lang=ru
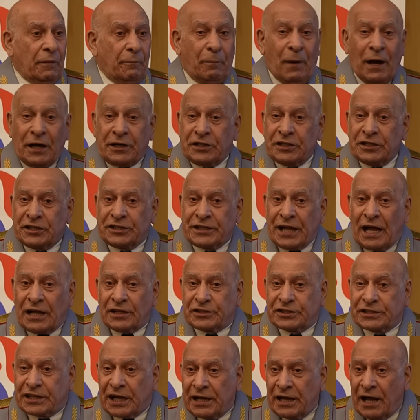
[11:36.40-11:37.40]

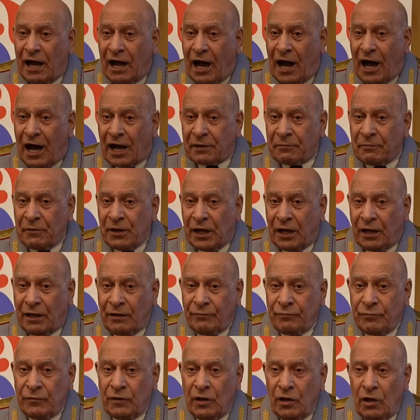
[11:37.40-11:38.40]
пакистанская армия
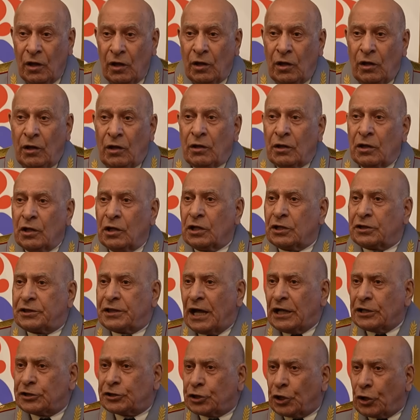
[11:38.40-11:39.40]
и
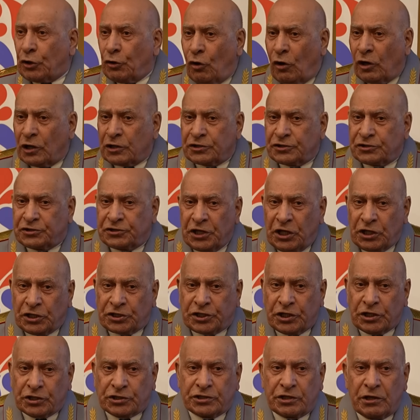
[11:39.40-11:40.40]
до трех
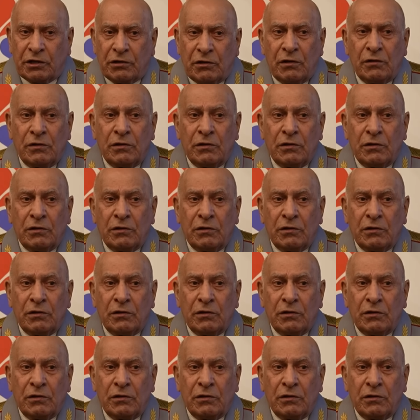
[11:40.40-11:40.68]
тысяч